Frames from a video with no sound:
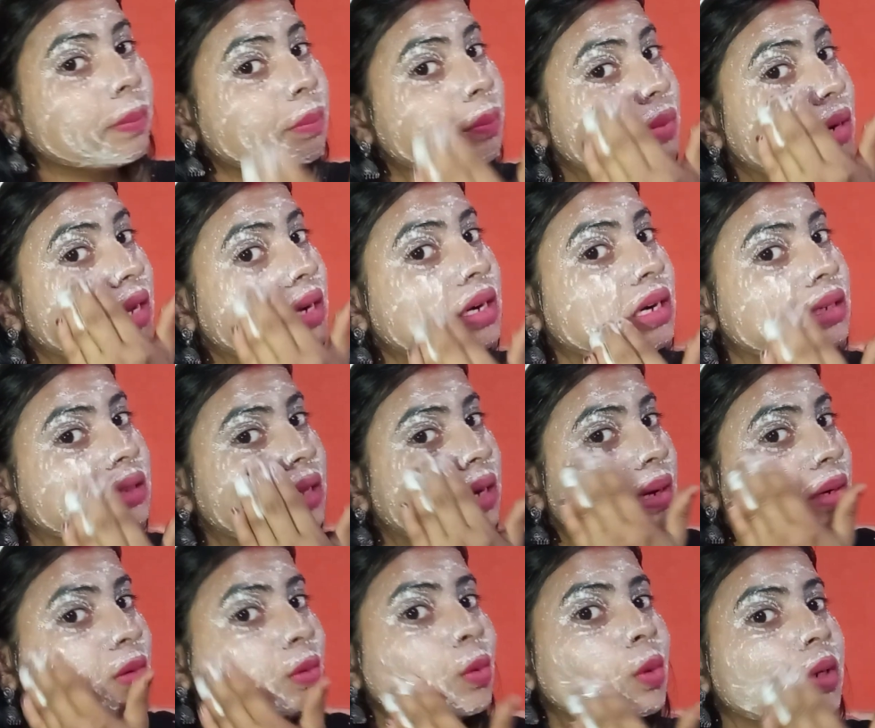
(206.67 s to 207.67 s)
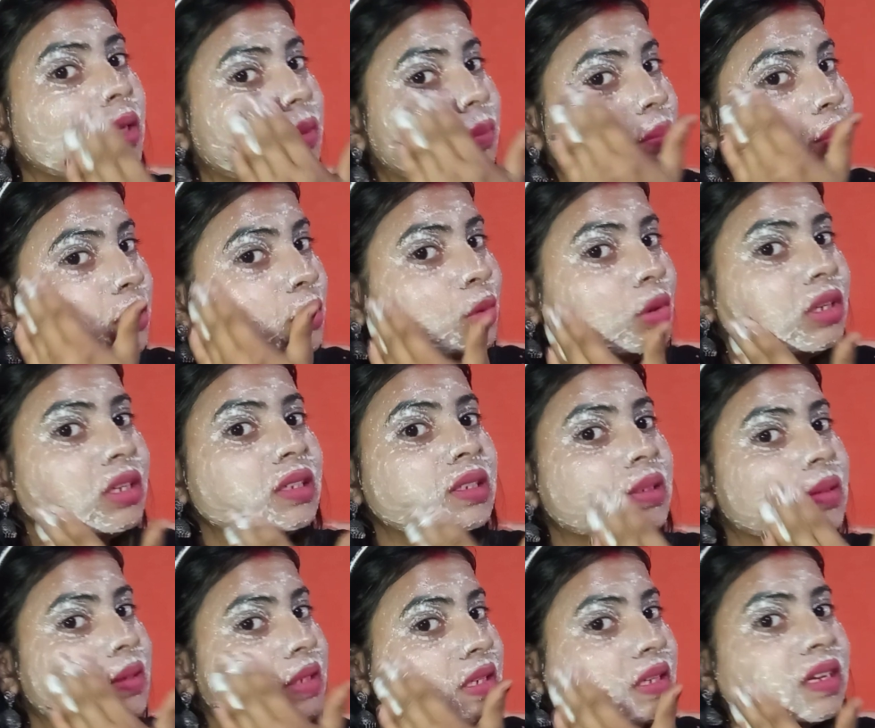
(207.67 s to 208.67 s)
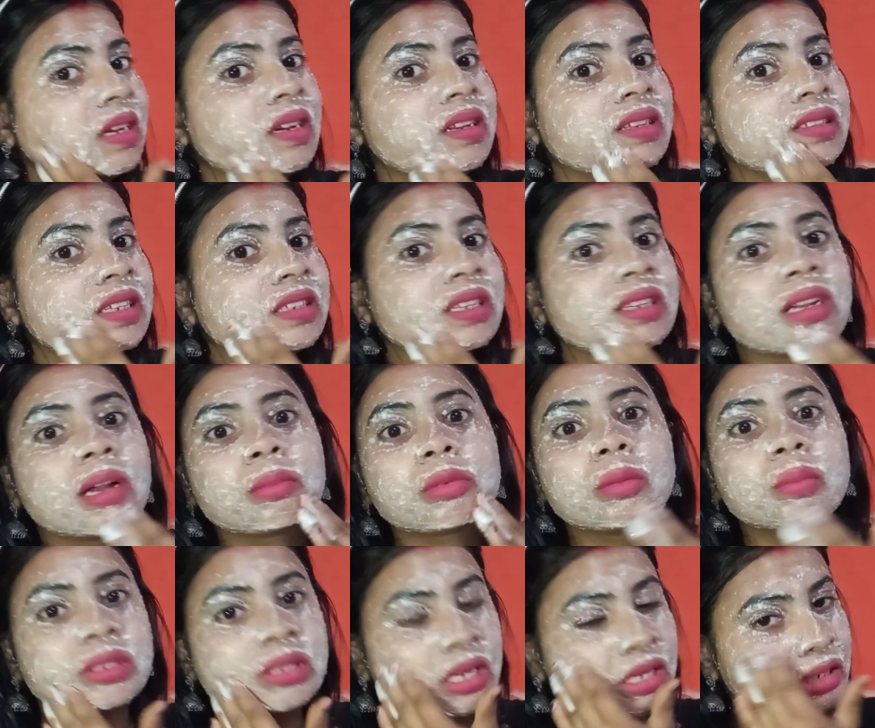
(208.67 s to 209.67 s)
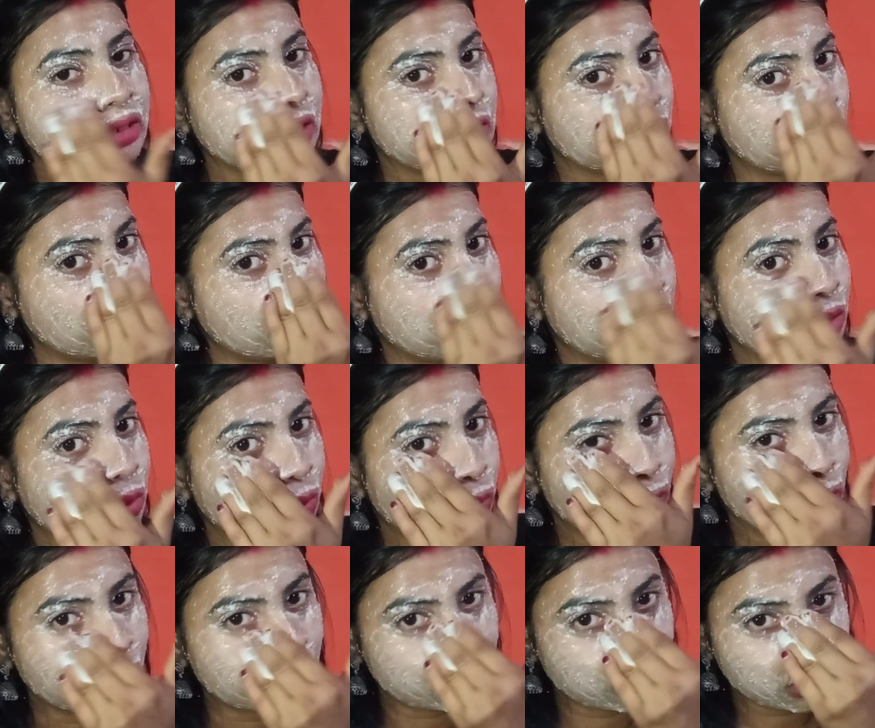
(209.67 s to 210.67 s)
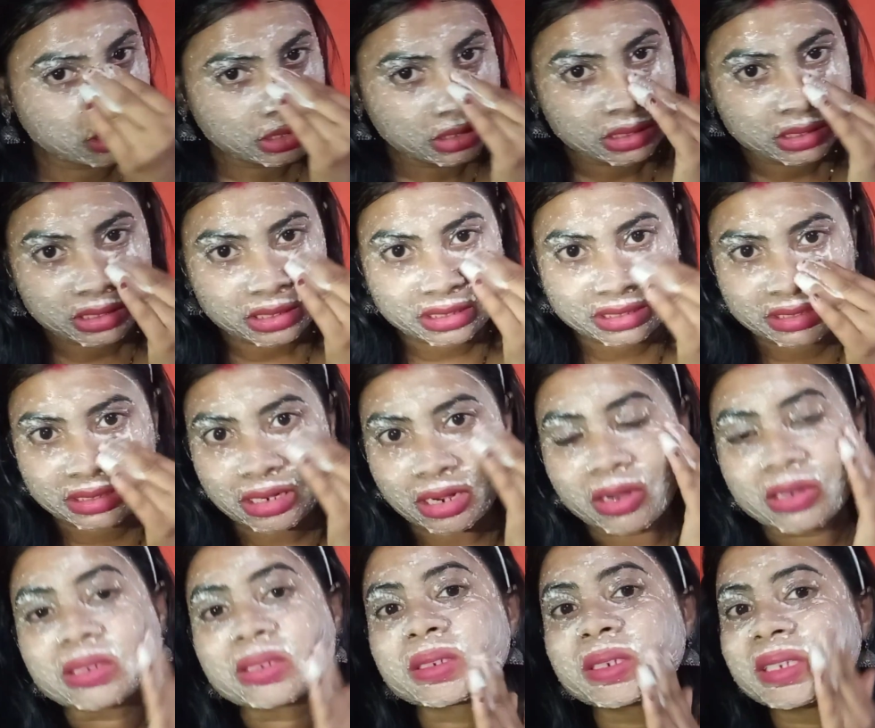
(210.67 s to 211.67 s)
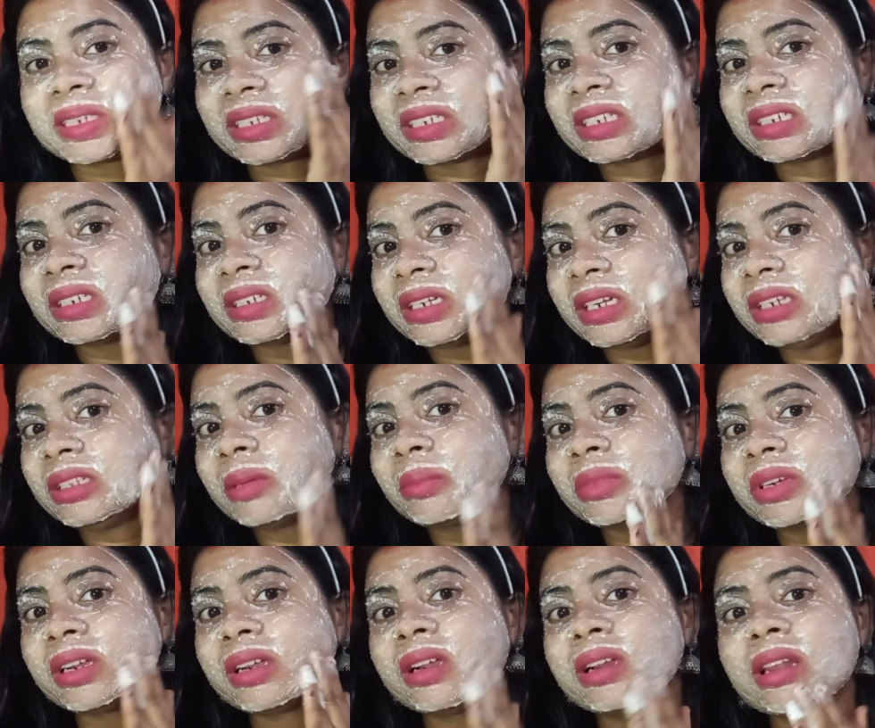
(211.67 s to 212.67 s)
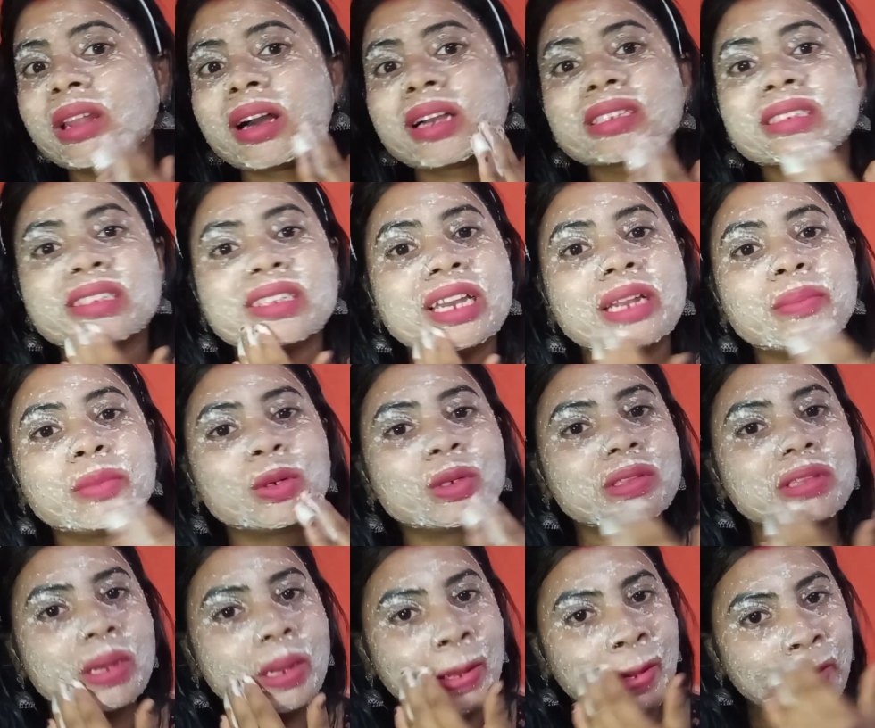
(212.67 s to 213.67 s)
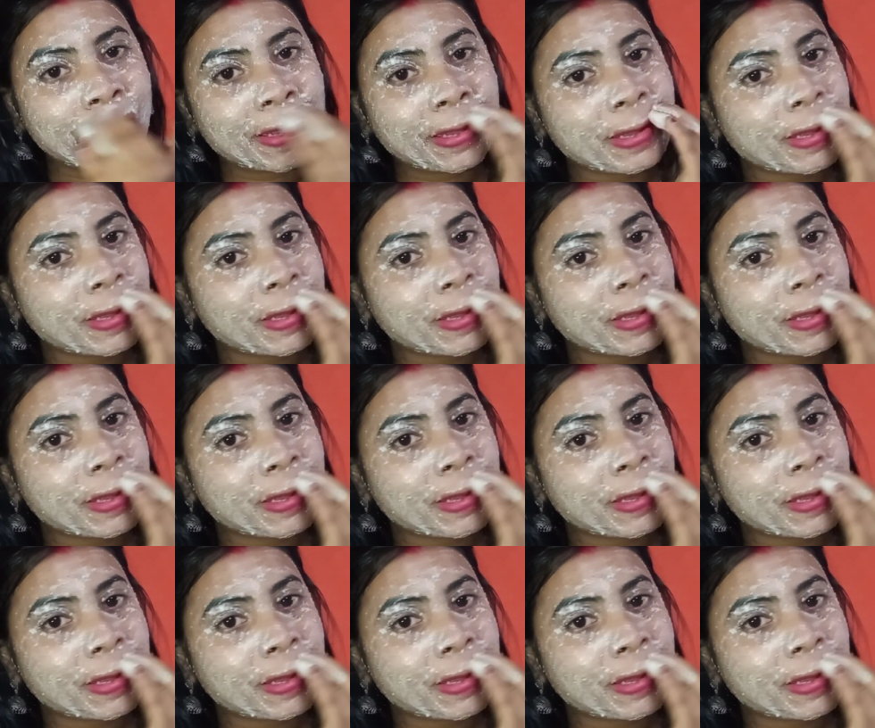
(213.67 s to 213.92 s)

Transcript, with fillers: प्ले करता है कोरियन ब्यूटी स्किन के लिए जैसे कि आपको पता ही कि कोरियन लोग का स्किन एकदम ग्लास टाइप होता है